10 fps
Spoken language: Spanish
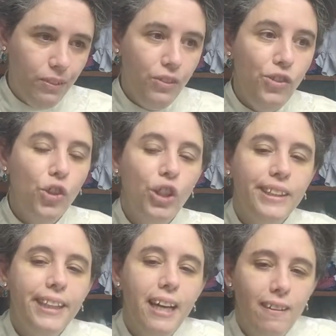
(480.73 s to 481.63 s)
no
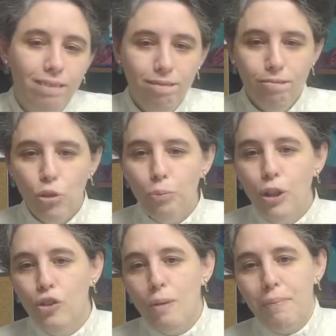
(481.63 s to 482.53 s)
está
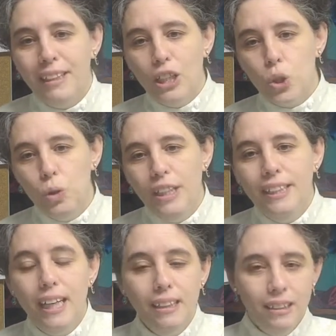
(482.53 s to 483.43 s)
durmiendo a pata
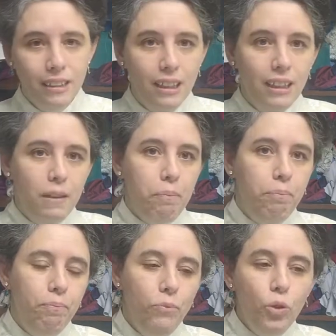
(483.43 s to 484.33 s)
suelta,
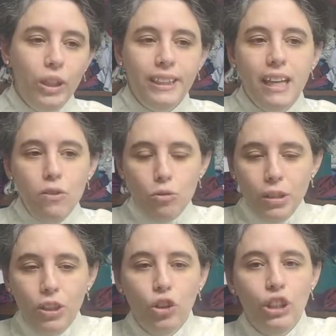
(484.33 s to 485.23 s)
no está
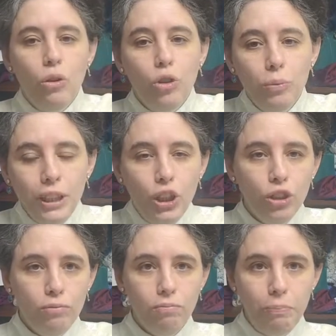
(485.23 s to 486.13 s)
durmiendo hecha un
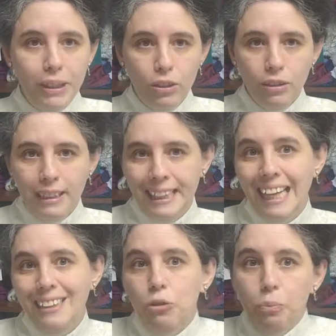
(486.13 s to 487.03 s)
ovillo, pero
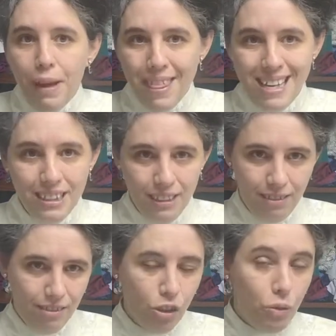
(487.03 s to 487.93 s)
está tumbada,
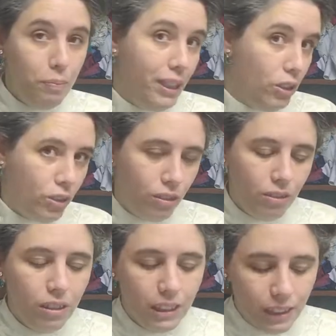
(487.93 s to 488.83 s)
lo cual para
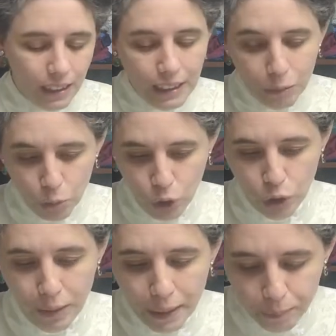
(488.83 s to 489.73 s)
nosotros es, es
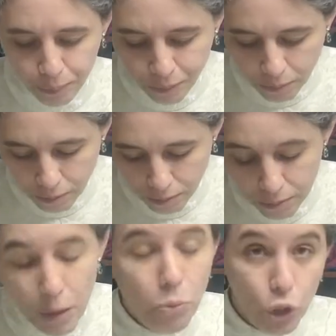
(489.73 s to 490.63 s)
mucho, ¿vale?
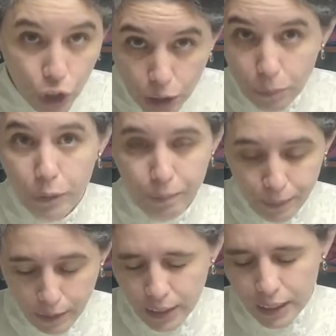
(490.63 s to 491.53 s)
Muchísimo,
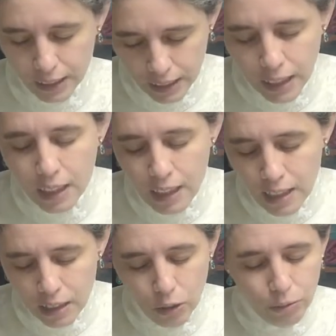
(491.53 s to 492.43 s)
de verdad.
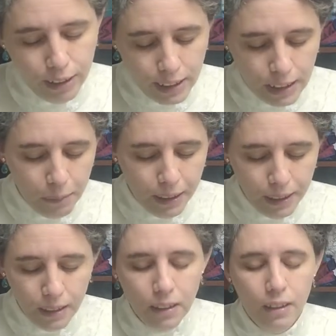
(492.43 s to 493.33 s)
Ha sido un fin de
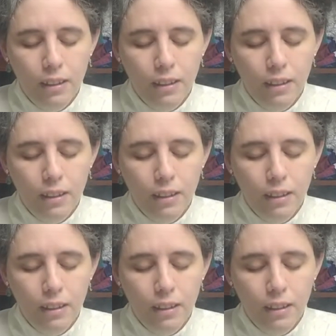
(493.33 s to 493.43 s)
semana